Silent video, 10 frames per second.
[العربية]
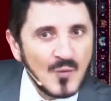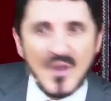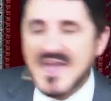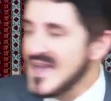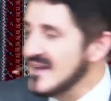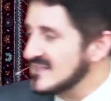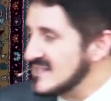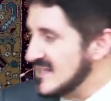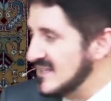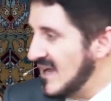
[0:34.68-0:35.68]
وين كان
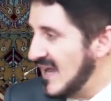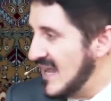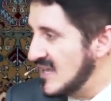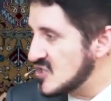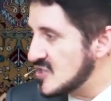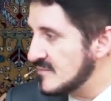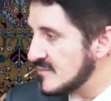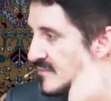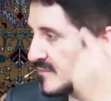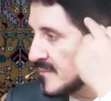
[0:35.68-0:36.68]
التصحيح على ايش
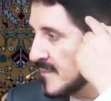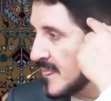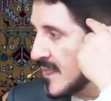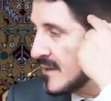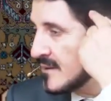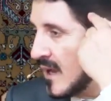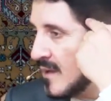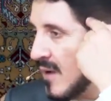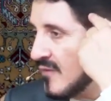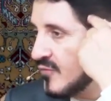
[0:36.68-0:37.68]

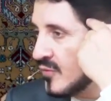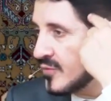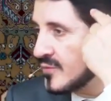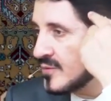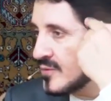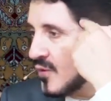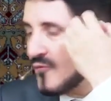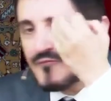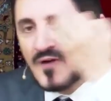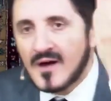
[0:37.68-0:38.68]
على المحفوظ
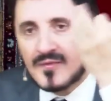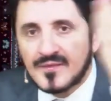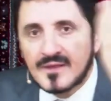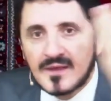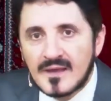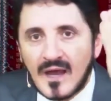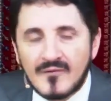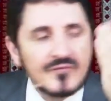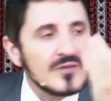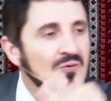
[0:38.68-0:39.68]
حفاظ
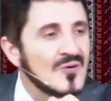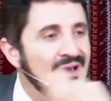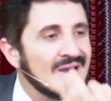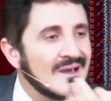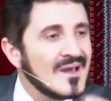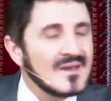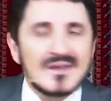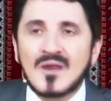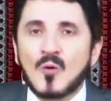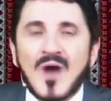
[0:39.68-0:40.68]
حافظينه
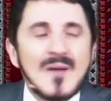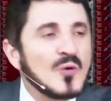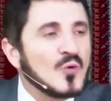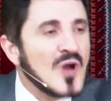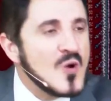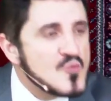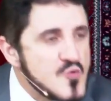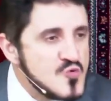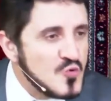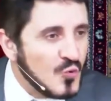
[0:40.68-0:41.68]
لو غاب القران
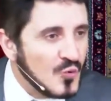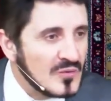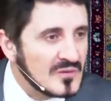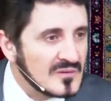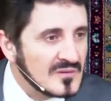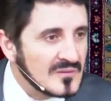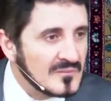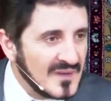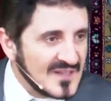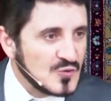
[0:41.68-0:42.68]
كله
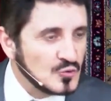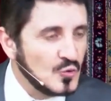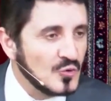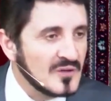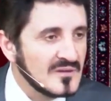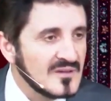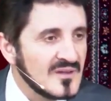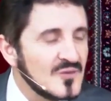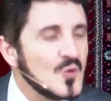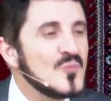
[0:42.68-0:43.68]
من السطور
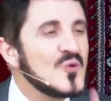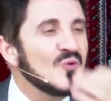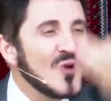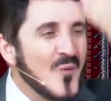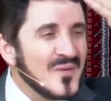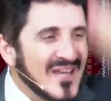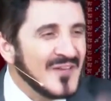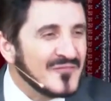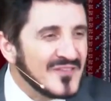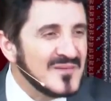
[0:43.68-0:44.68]
يملونه من
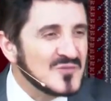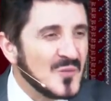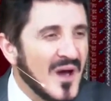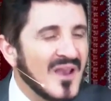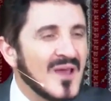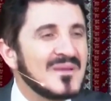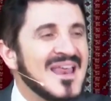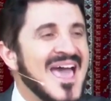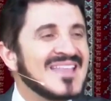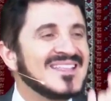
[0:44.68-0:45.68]
حفظهم سبحان الله
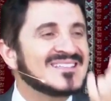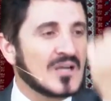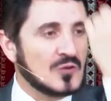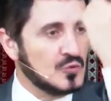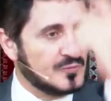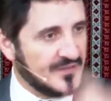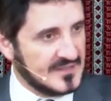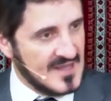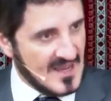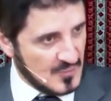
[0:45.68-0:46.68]
بلا ادنى تردد
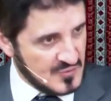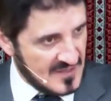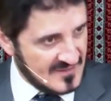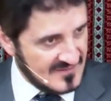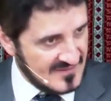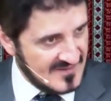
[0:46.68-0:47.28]
بفضل الله عز وجل